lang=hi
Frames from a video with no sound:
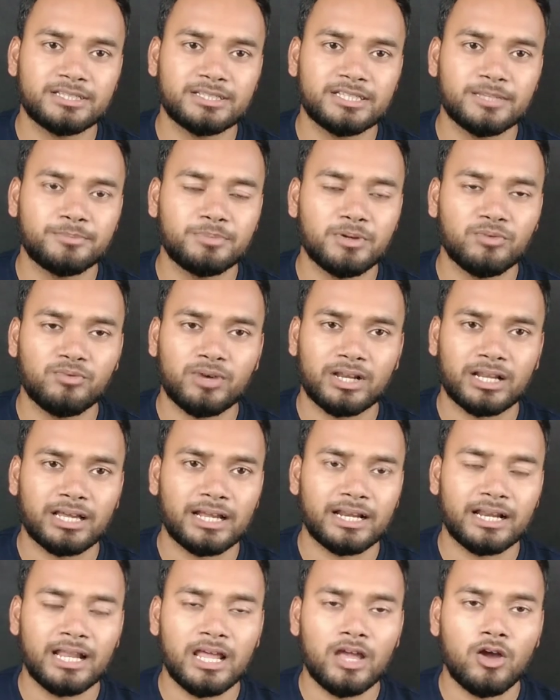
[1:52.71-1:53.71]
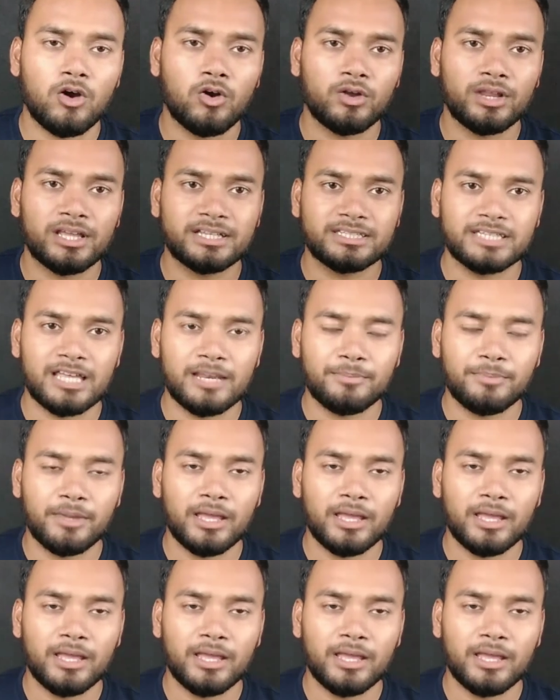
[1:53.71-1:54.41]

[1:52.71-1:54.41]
पे सीपीएम वर्क करना है और एक चैनल